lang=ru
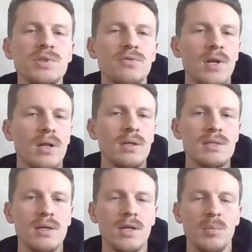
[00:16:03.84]
позволял
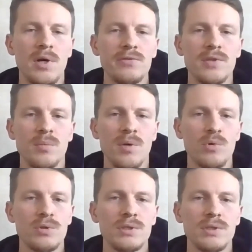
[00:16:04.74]
нескольким авторам
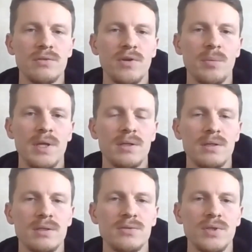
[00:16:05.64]
работать одновременно
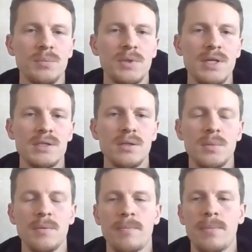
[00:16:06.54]
над своими
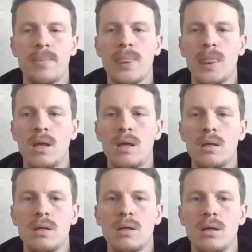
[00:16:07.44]
текстами,
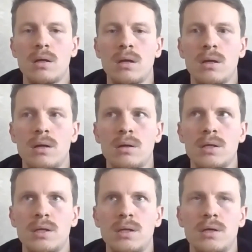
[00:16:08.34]
а,
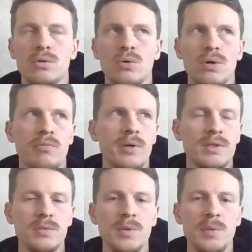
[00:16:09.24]
и который, в
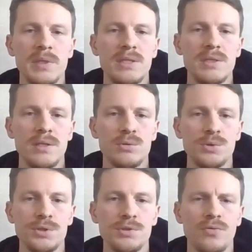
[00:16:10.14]
принципе, по сей день
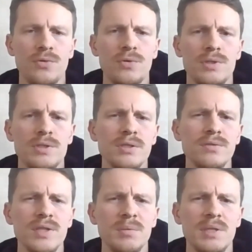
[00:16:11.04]
существует со
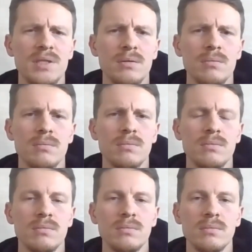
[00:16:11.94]
своими
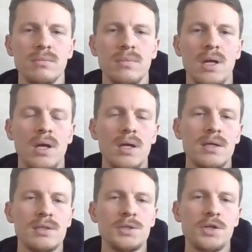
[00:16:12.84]
там
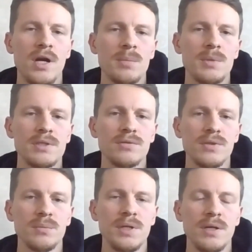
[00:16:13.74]
косячками, со
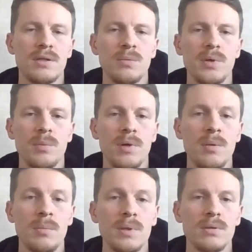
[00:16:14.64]
своими некоторыми
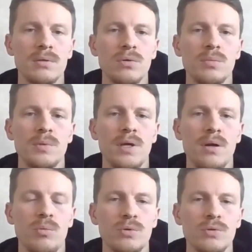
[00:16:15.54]
проблемами, над которыми я
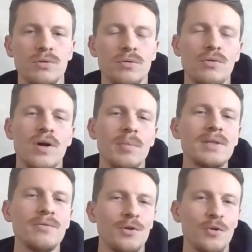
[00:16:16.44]
работаю, но об
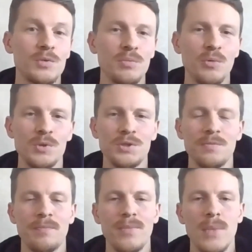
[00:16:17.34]
этом вернемся
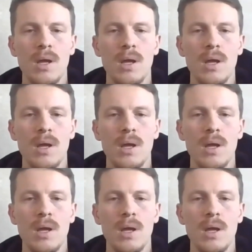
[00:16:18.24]
позже.